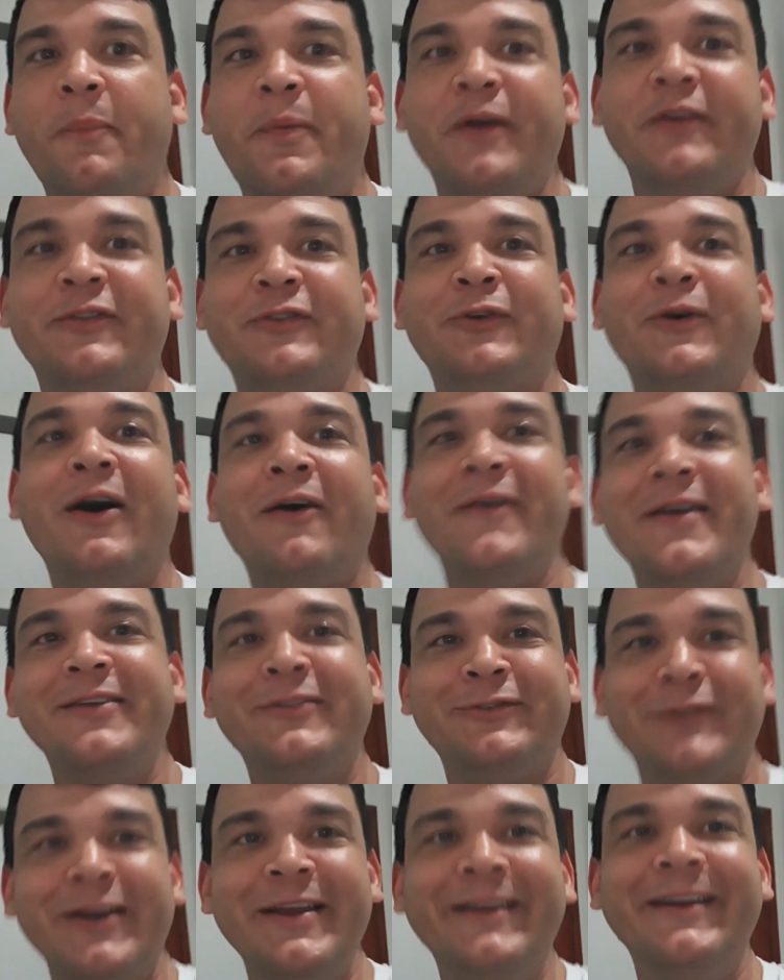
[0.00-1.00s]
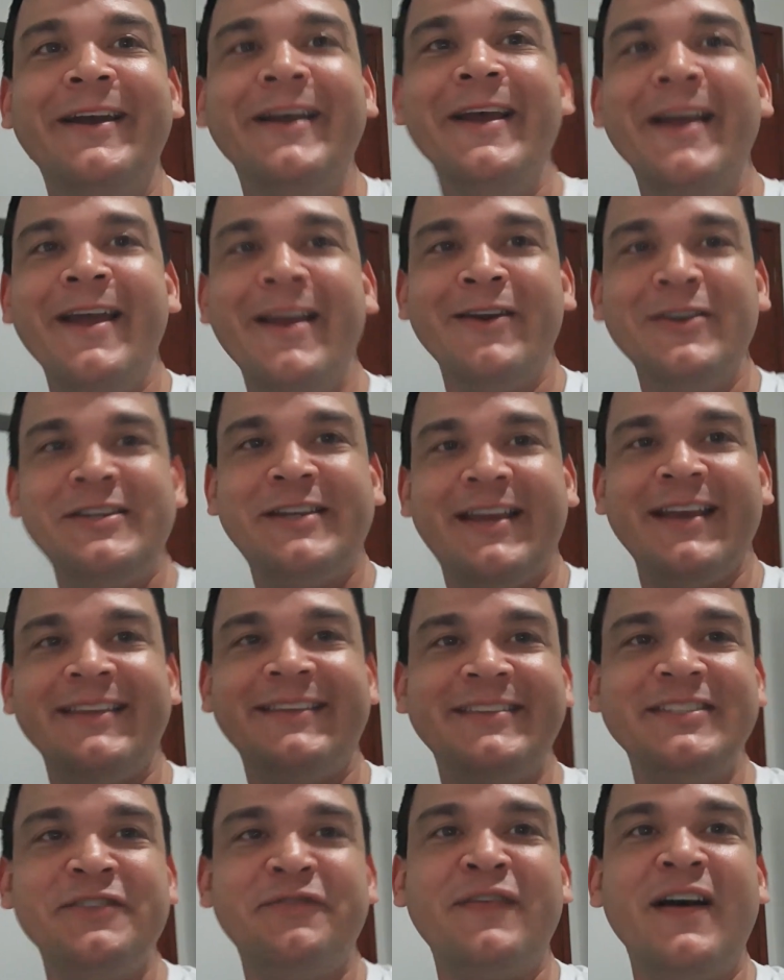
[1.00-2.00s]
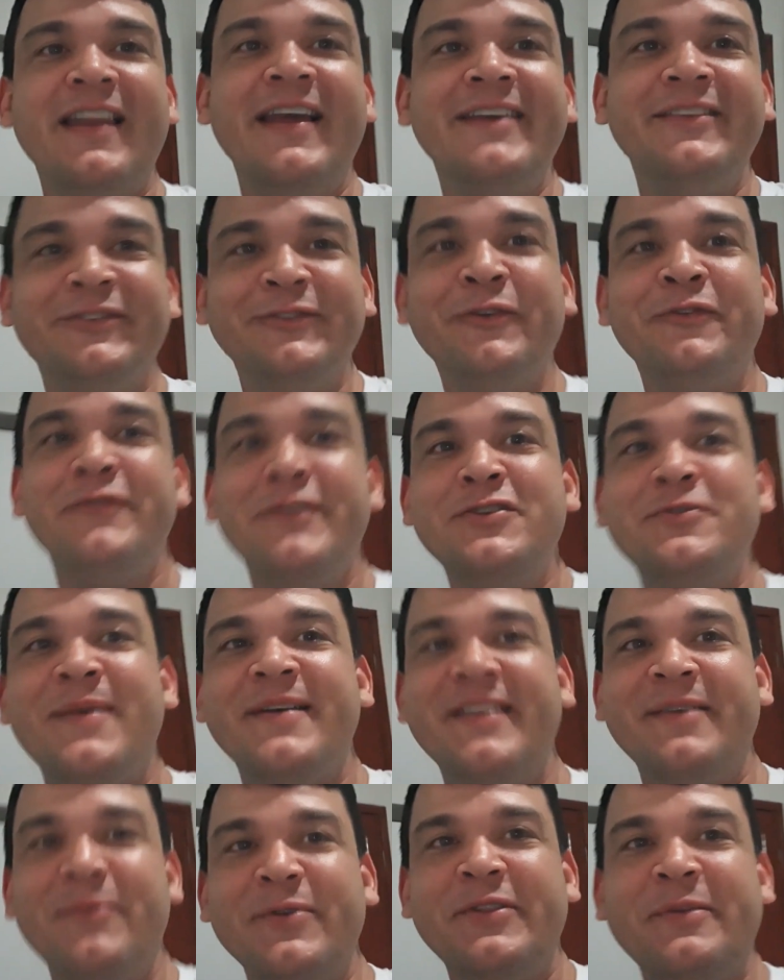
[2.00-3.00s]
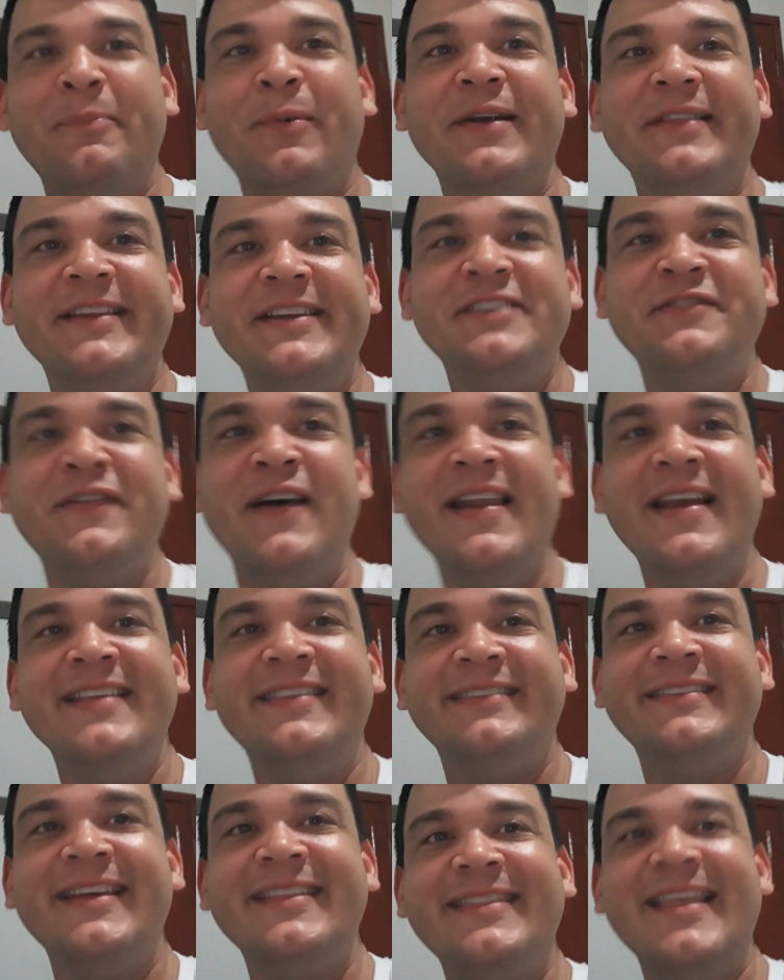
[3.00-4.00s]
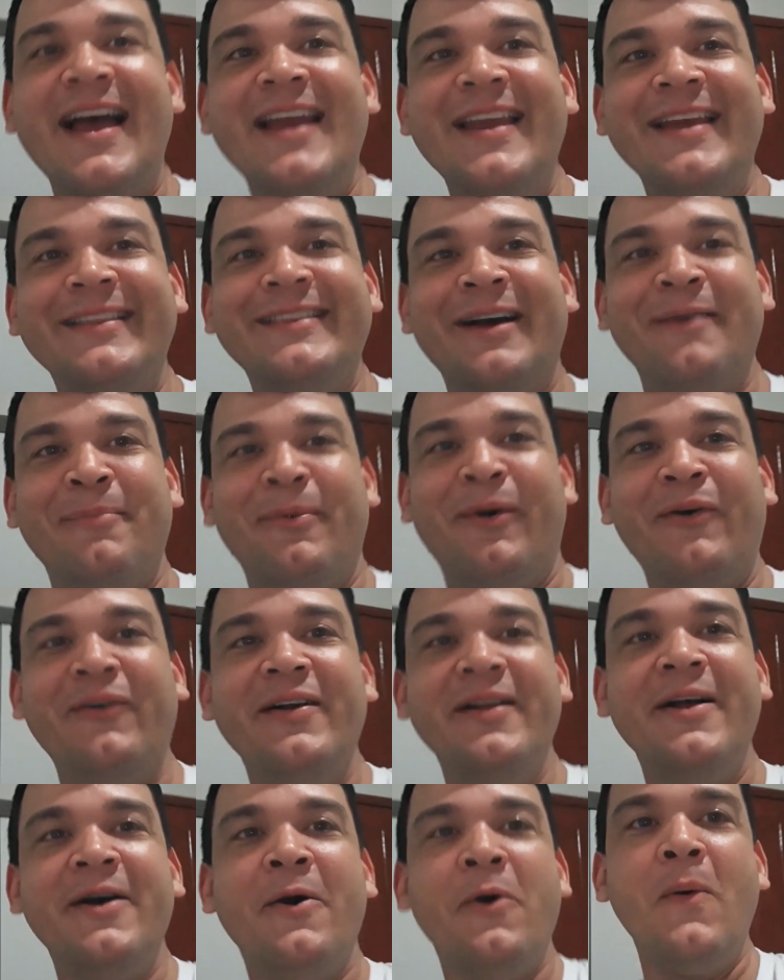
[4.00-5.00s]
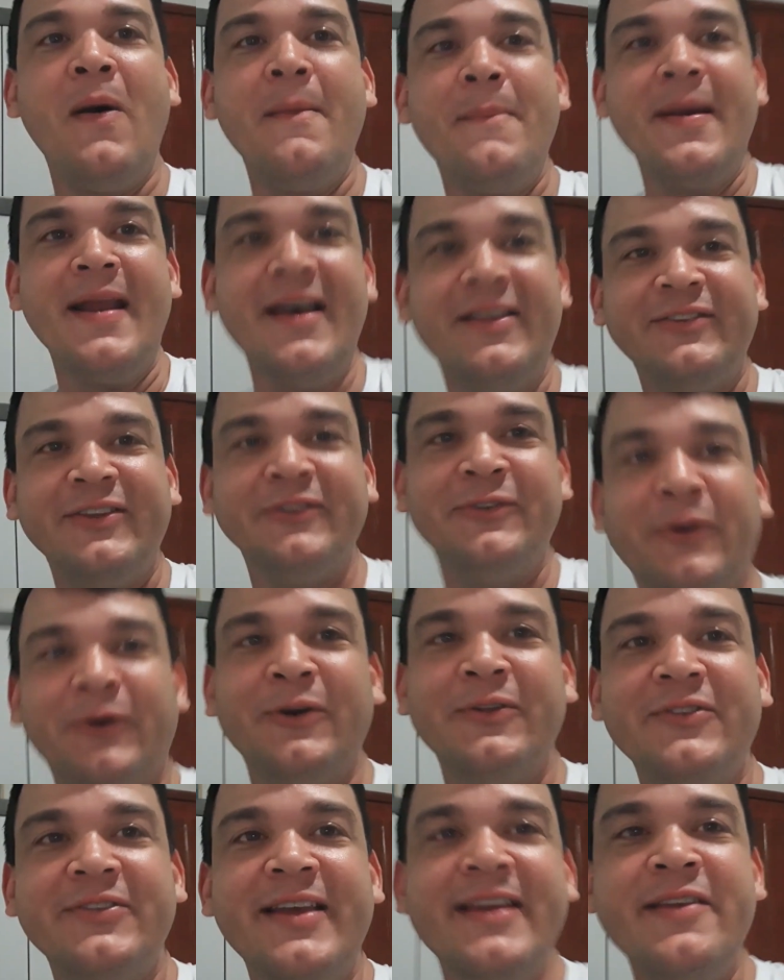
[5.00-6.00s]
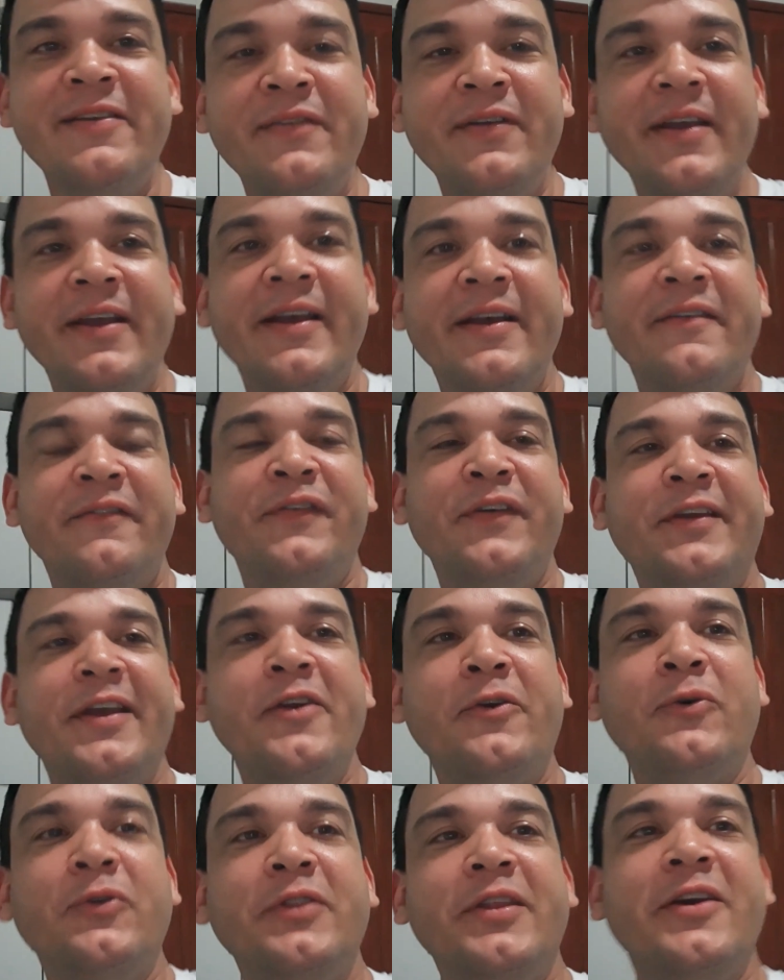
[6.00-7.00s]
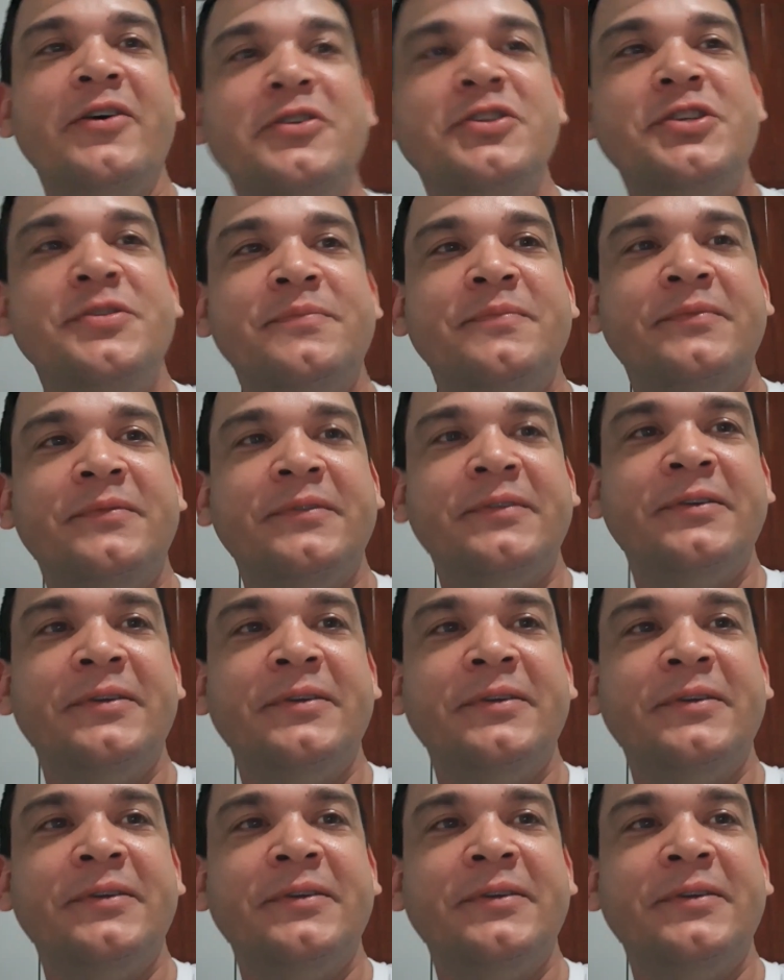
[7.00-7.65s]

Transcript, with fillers: pessoal, é isso aí. Eu esqueci de falar isso no vídeo, mas é muito importante falar esse detalhe aí, tá bom? Um abraço a todos aí, fiquem com Deus.